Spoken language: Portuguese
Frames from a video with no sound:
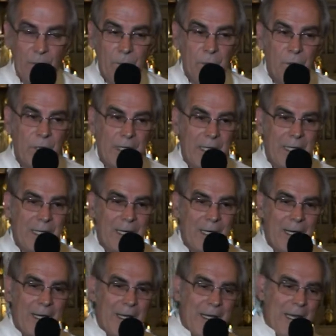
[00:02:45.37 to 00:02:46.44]
por que, que
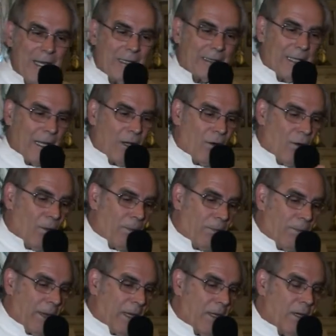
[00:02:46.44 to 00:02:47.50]
ela ia
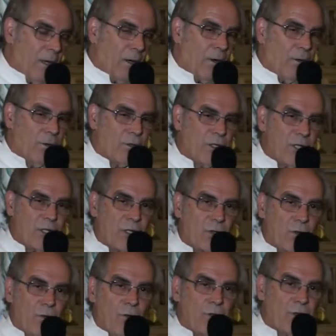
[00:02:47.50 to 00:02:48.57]
interromper um
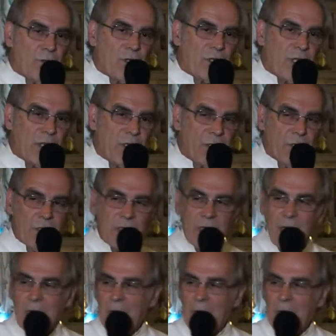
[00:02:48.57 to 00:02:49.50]
discurso de Jesus